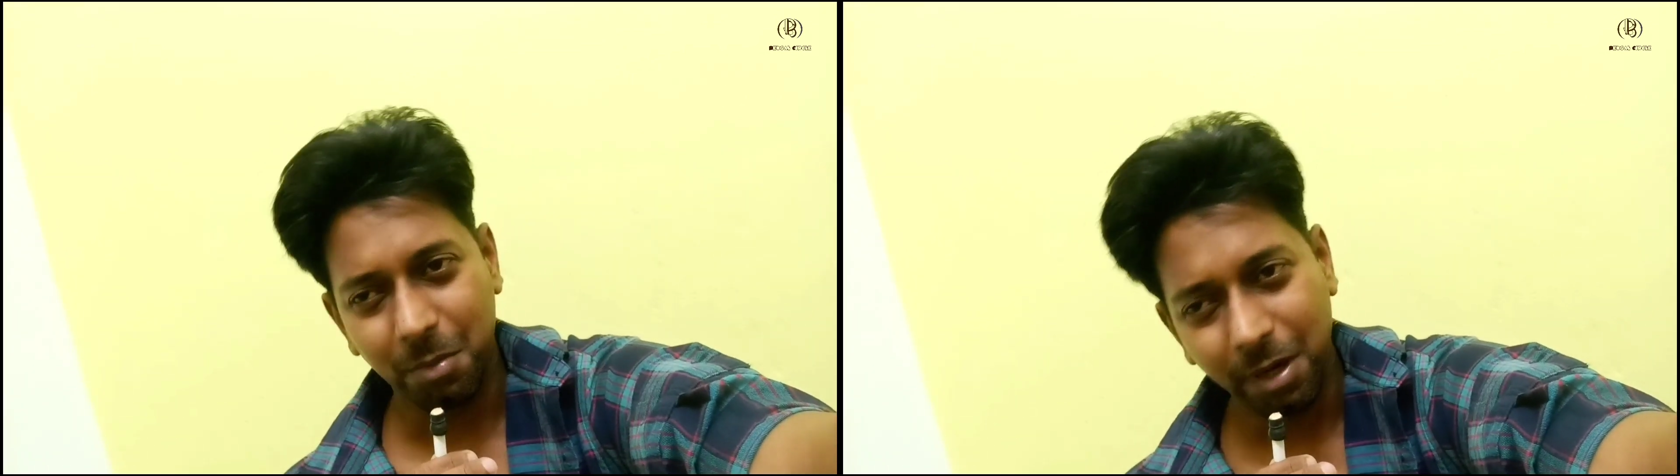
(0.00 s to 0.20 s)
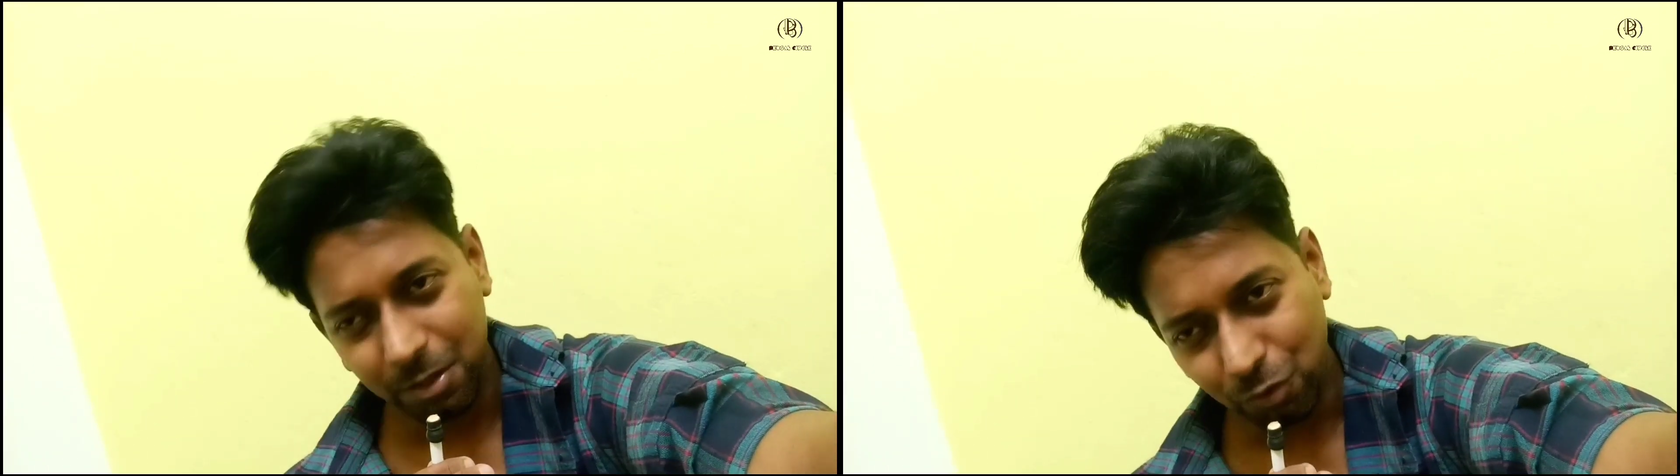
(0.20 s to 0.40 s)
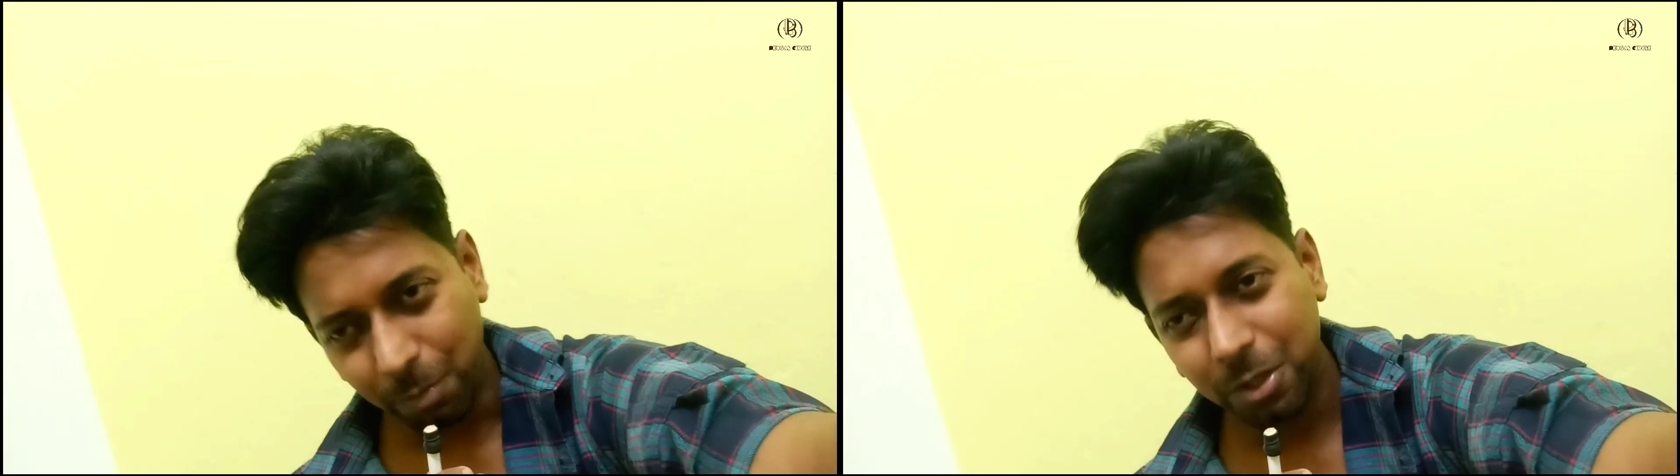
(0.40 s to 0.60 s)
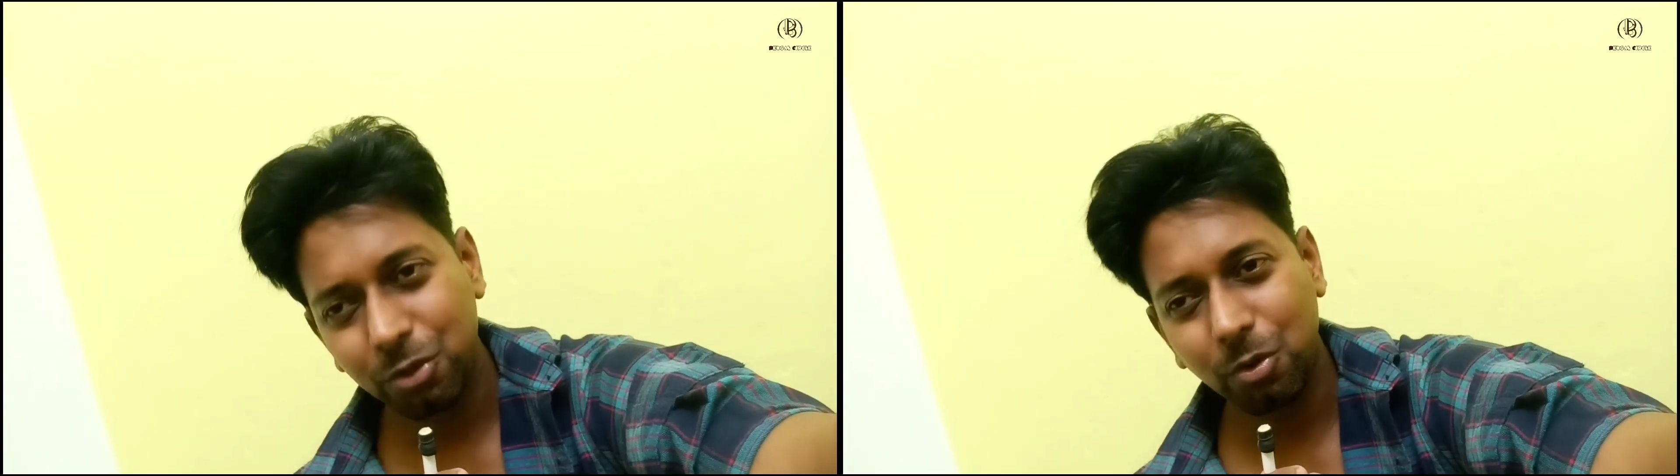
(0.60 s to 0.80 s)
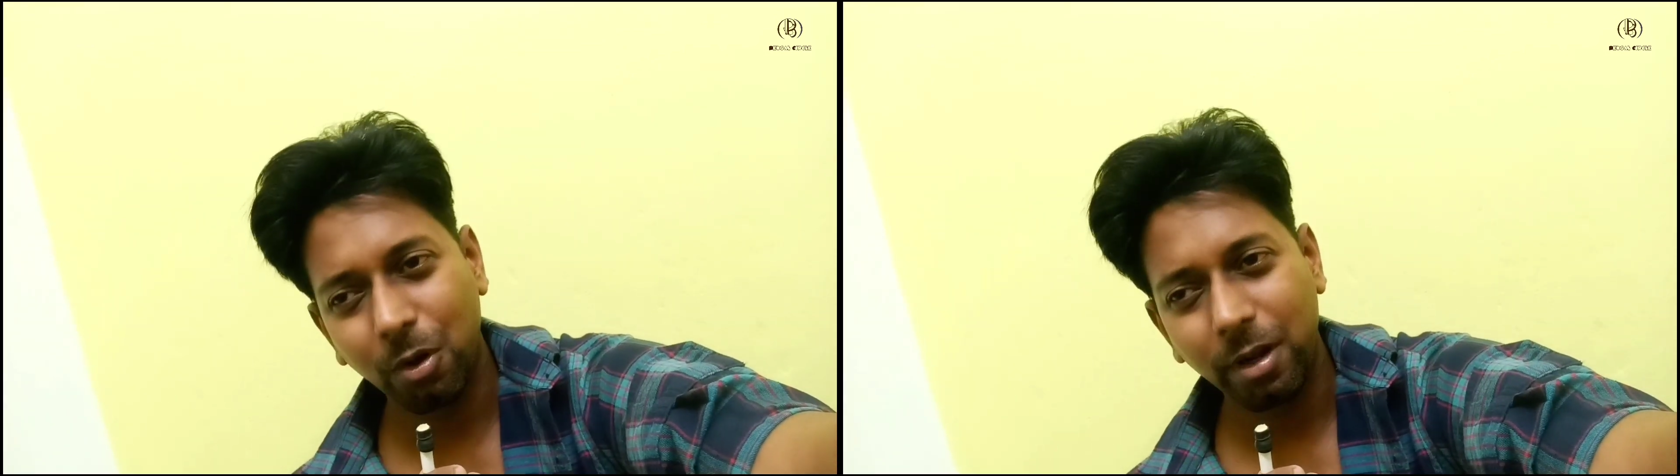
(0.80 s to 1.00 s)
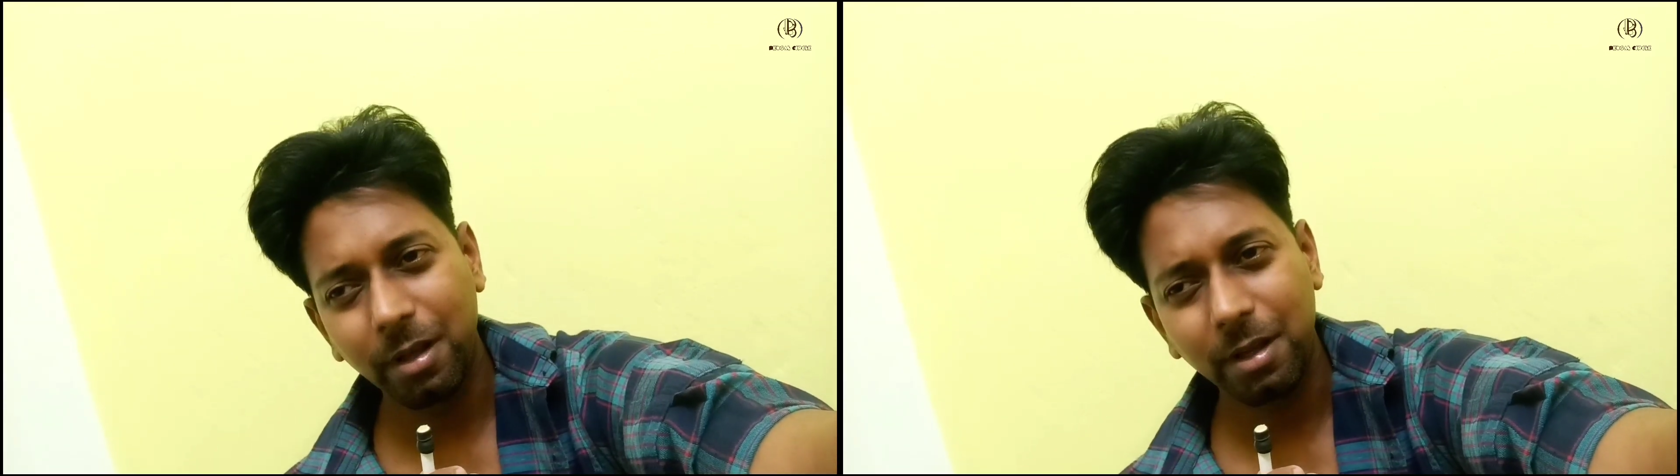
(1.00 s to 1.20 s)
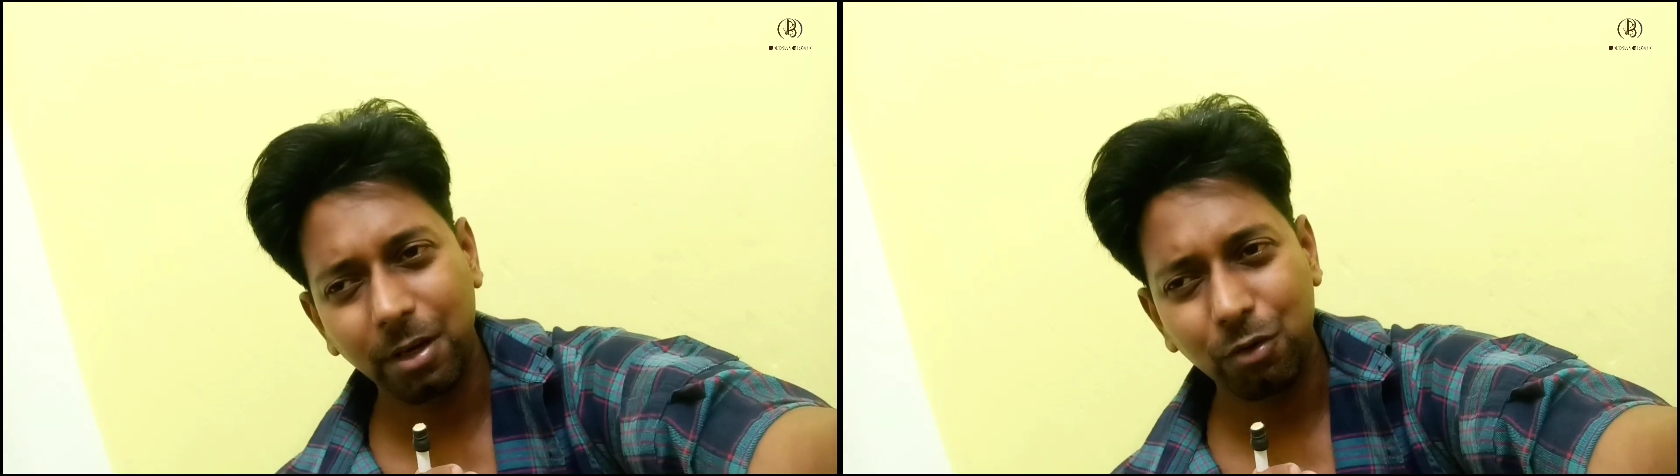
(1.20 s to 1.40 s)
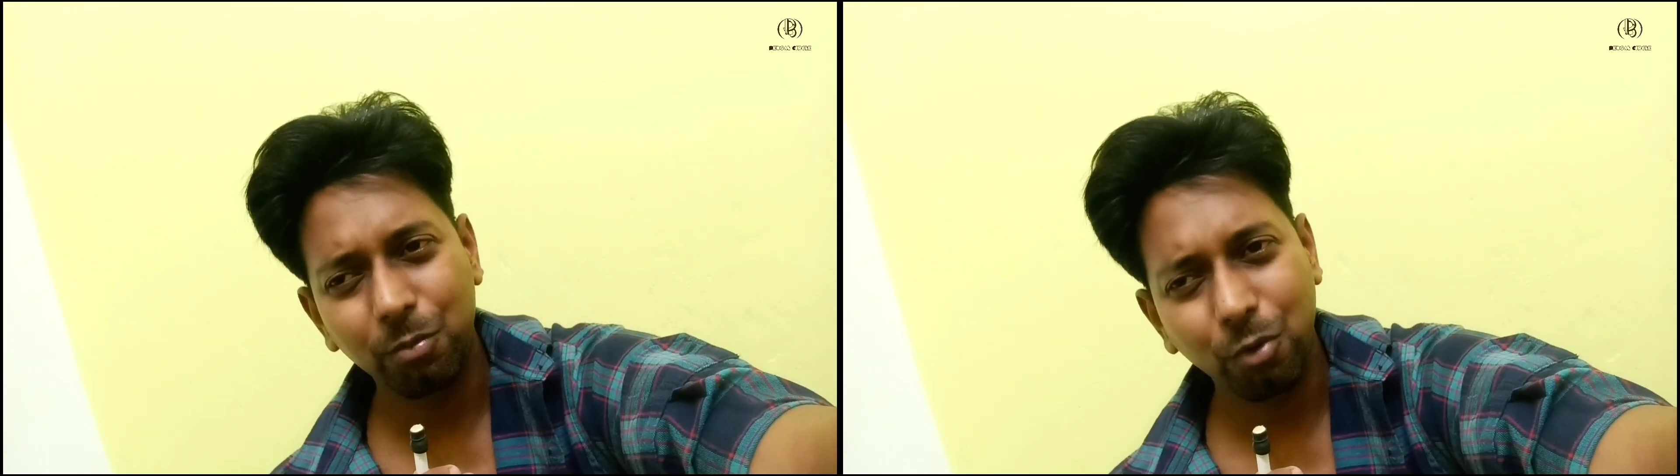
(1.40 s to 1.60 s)
মানে সব কিছু করে
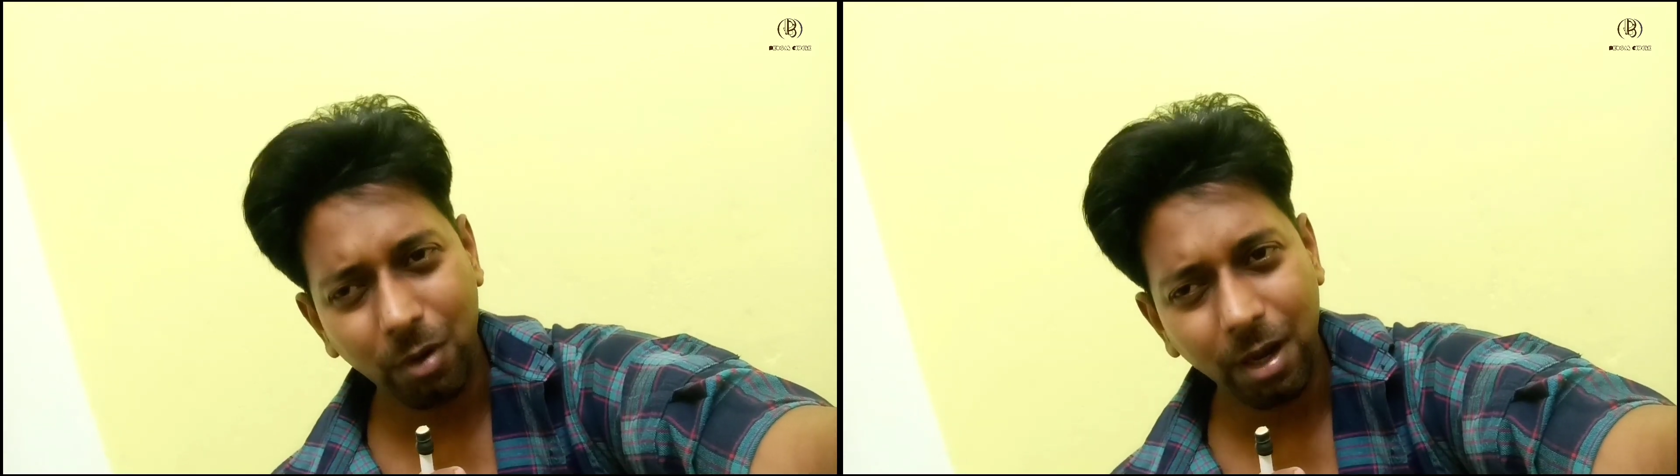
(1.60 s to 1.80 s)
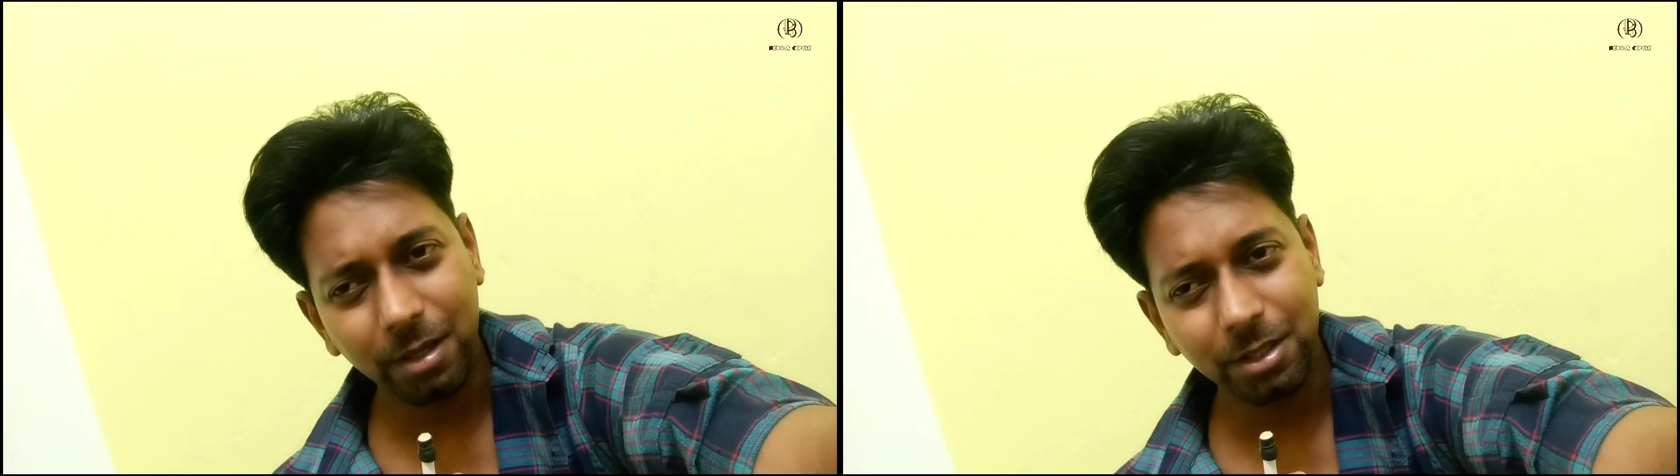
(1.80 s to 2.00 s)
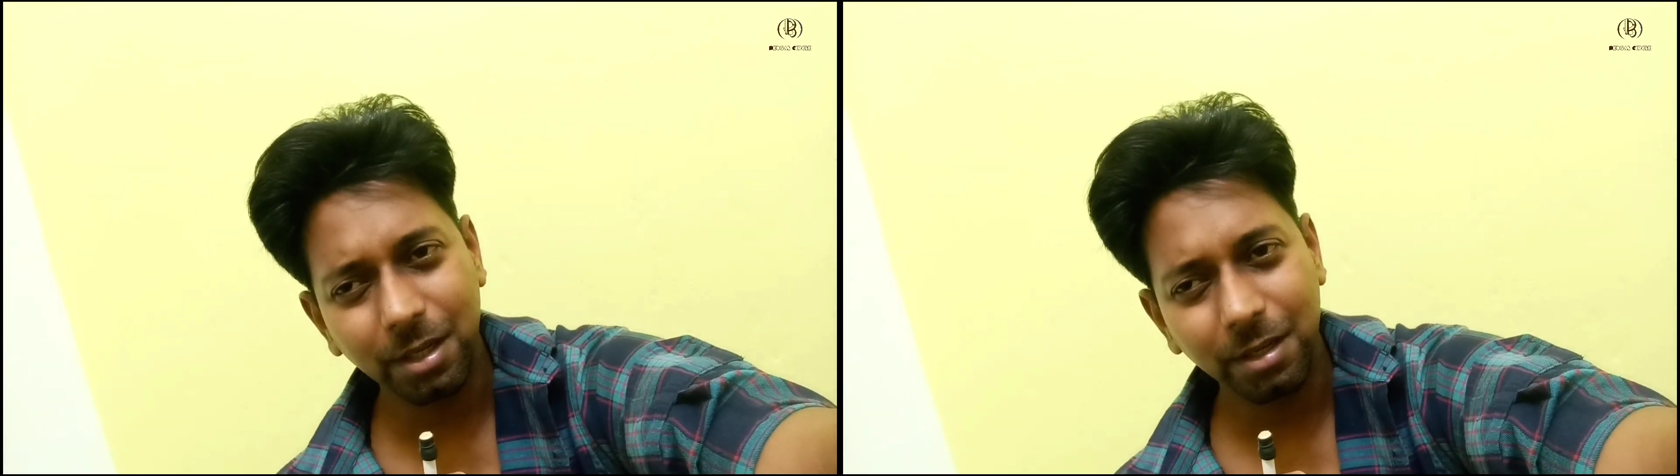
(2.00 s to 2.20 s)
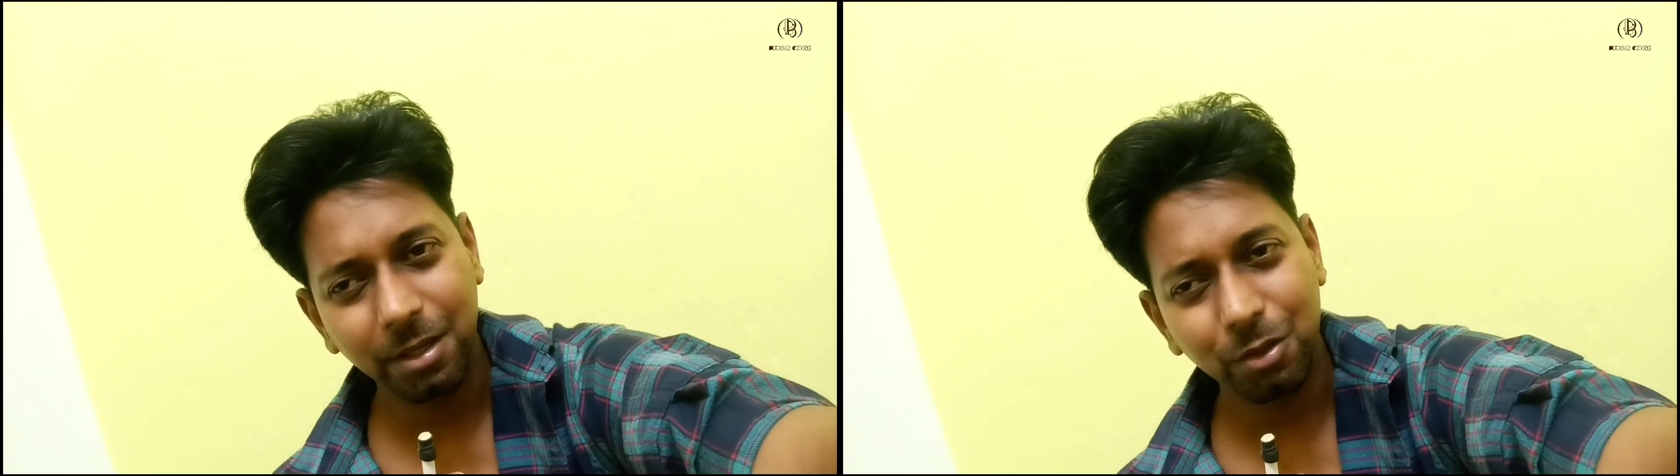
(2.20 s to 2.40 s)
একটু বোকা আছে